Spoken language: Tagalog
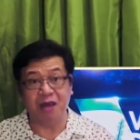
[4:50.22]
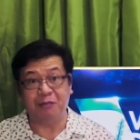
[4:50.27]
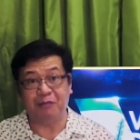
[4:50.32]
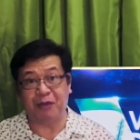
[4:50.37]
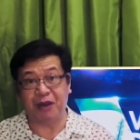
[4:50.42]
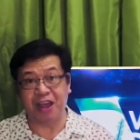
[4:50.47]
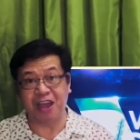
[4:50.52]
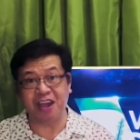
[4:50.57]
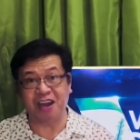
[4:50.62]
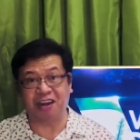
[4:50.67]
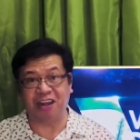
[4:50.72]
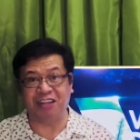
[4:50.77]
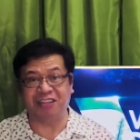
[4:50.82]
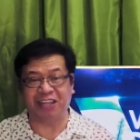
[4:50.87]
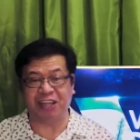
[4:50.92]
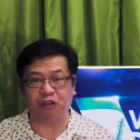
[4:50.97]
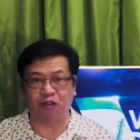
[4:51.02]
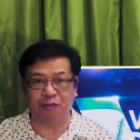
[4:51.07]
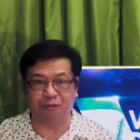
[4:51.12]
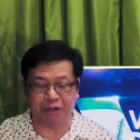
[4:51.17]
Prayer is
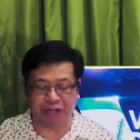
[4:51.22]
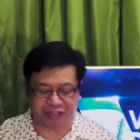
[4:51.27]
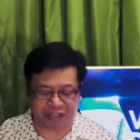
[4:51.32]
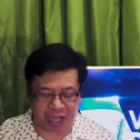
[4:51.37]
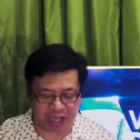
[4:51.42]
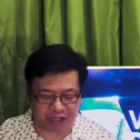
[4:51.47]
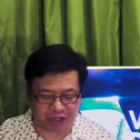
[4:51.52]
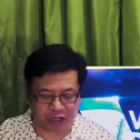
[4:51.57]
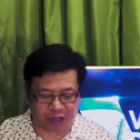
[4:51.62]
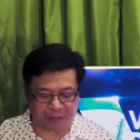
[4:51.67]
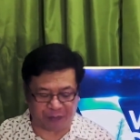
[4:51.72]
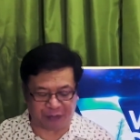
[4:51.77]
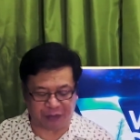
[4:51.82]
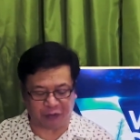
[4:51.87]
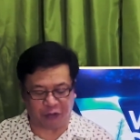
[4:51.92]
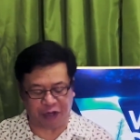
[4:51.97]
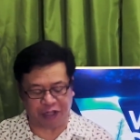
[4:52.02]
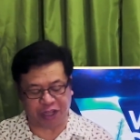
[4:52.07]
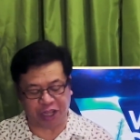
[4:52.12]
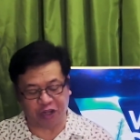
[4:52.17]
a conversation.
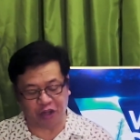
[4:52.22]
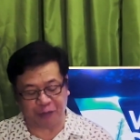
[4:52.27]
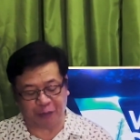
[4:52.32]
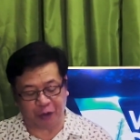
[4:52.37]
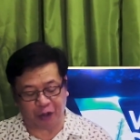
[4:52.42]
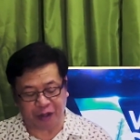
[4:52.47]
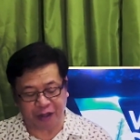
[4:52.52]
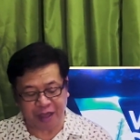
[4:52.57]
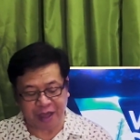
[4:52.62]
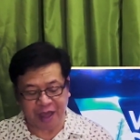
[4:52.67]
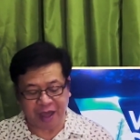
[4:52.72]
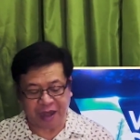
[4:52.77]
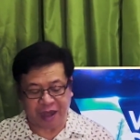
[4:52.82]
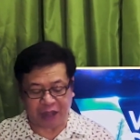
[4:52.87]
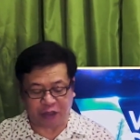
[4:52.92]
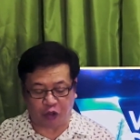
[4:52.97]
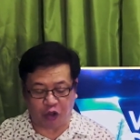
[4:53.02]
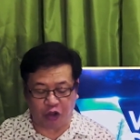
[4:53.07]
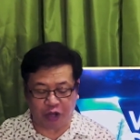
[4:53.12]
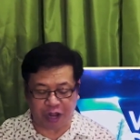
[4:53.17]
Ulitin ko po,
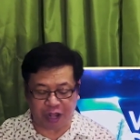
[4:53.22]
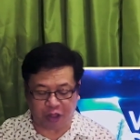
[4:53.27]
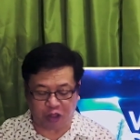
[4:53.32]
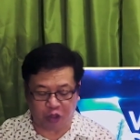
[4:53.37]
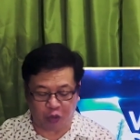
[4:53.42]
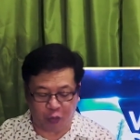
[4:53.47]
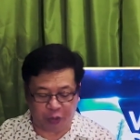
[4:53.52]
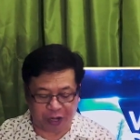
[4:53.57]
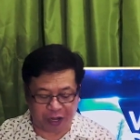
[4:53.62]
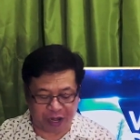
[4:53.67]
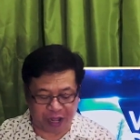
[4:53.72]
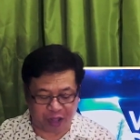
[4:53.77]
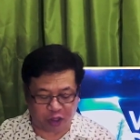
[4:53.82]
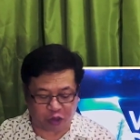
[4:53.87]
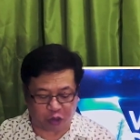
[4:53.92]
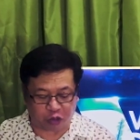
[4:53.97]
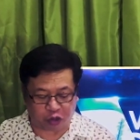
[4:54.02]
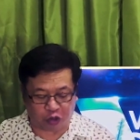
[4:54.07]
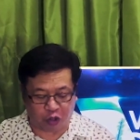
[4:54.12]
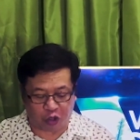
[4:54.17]
not only do we need
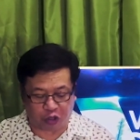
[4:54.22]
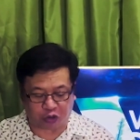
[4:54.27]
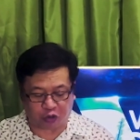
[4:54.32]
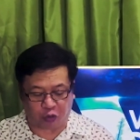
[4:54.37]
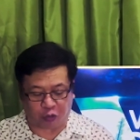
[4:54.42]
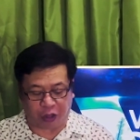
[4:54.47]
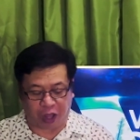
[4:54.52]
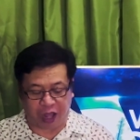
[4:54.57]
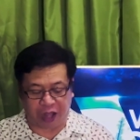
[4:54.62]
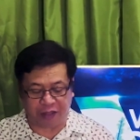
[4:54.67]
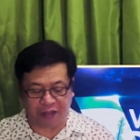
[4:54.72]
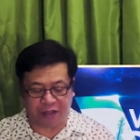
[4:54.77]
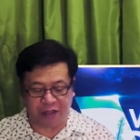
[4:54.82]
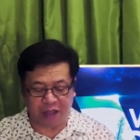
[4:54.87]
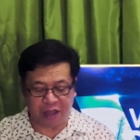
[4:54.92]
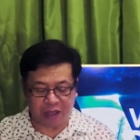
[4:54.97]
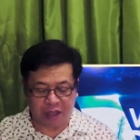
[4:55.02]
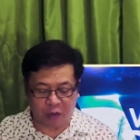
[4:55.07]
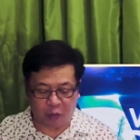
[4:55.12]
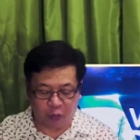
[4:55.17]
to talk to God,
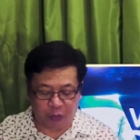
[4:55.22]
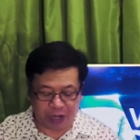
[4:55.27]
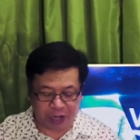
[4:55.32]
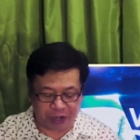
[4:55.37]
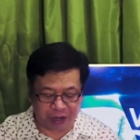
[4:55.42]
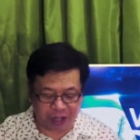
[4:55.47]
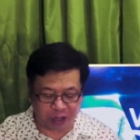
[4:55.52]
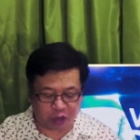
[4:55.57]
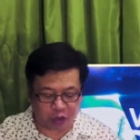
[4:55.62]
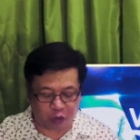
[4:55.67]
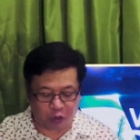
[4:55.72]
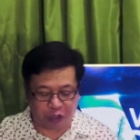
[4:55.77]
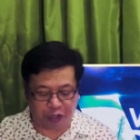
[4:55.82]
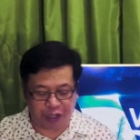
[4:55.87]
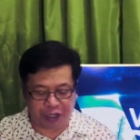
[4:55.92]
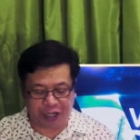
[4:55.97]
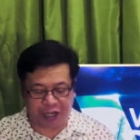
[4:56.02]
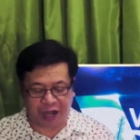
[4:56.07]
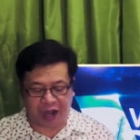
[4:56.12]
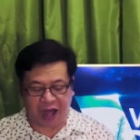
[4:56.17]
we need to
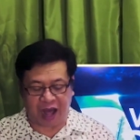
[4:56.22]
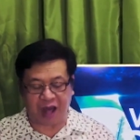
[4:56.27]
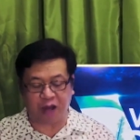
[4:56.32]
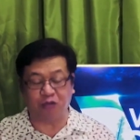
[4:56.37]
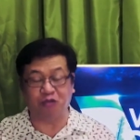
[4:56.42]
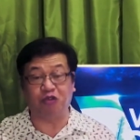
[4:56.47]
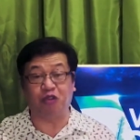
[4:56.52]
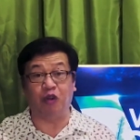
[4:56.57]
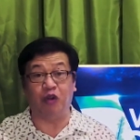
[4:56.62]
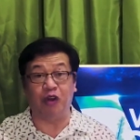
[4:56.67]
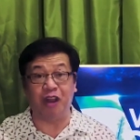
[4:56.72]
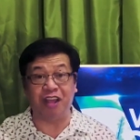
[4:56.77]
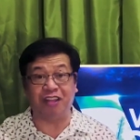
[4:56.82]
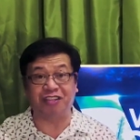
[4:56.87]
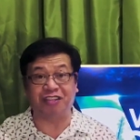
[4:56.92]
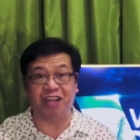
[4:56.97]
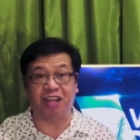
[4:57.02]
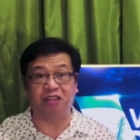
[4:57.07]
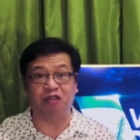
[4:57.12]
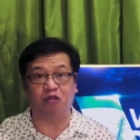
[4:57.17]
learn how to
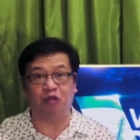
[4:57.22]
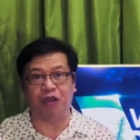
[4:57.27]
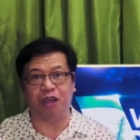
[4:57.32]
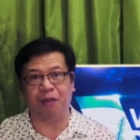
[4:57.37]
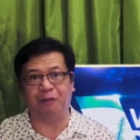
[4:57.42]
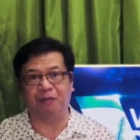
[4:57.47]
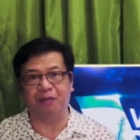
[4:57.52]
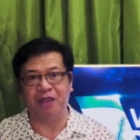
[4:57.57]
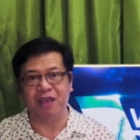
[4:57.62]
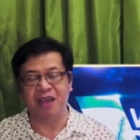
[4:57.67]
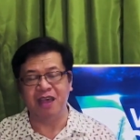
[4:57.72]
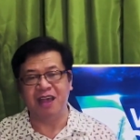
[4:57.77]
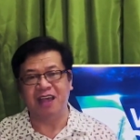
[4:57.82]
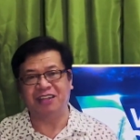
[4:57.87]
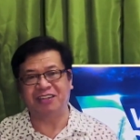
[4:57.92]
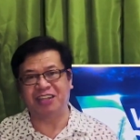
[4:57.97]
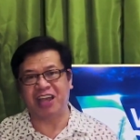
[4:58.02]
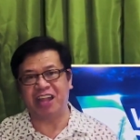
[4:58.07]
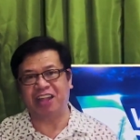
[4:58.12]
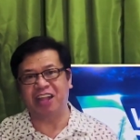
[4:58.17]
listen to Him.
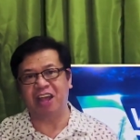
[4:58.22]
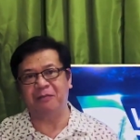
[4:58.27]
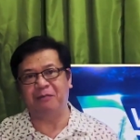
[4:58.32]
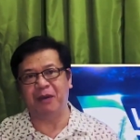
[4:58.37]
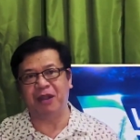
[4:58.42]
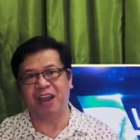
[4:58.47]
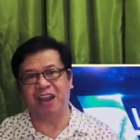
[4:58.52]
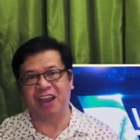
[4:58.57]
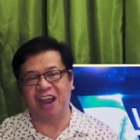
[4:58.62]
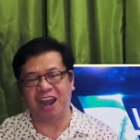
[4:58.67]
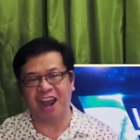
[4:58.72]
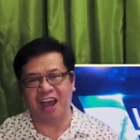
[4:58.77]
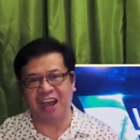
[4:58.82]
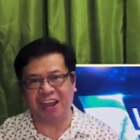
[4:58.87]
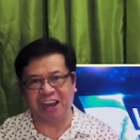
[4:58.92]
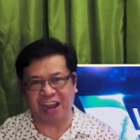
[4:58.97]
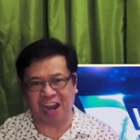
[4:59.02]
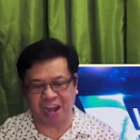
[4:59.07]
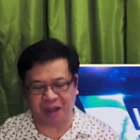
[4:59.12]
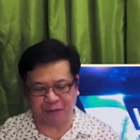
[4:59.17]
Sa ating
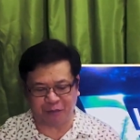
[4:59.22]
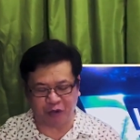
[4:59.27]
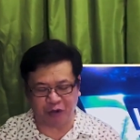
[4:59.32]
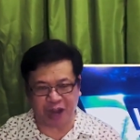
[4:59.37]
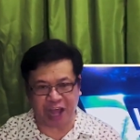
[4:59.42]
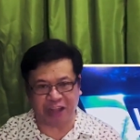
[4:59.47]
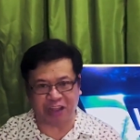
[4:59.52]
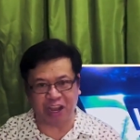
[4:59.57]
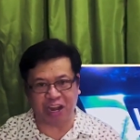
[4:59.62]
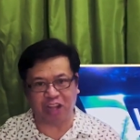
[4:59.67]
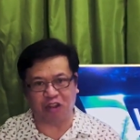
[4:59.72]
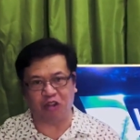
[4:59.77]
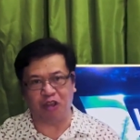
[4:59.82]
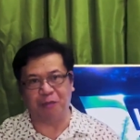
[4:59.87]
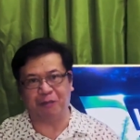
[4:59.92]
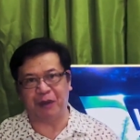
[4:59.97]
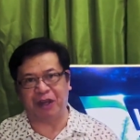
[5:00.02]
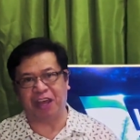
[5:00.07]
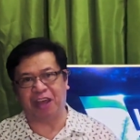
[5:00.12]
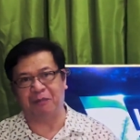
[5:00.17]
pananalangin, alam po natin, ito
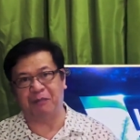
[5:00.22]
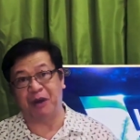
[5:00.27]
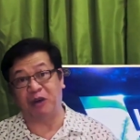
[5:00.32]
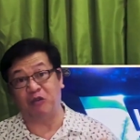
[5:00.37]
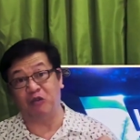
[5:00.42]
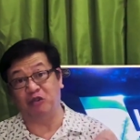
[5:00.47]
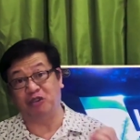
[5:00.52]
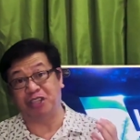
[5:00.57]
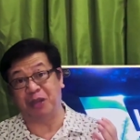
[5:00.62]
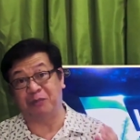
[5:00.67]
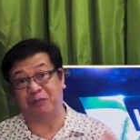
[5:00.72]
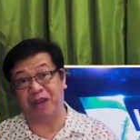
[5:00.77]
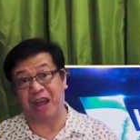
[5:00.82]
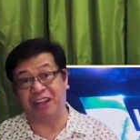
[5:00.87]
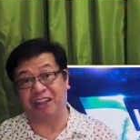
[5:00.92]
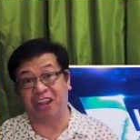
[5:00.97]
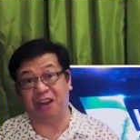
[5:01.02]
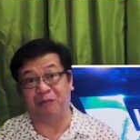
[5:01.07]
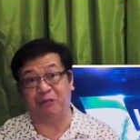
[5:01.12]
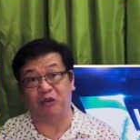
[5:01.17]
ay pakikipag-usap
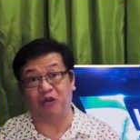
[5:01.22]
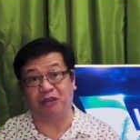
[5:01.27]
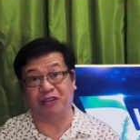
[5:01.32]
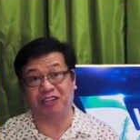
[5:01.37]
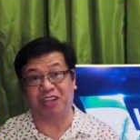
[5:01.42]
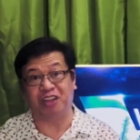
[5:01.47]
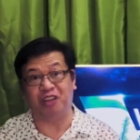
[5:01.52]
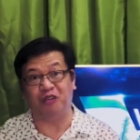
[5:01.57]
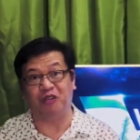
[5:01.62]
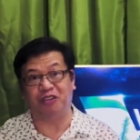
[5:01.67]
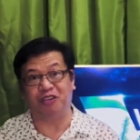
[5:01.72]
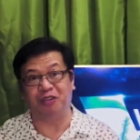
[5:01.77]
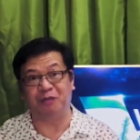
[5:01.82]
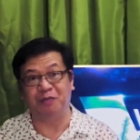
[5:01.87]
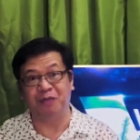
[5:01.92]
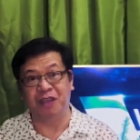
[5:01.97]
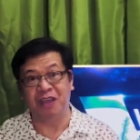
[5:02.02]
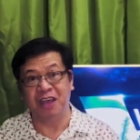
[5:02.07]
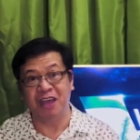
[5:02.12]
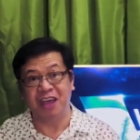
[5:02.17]
natin po sa Diyos.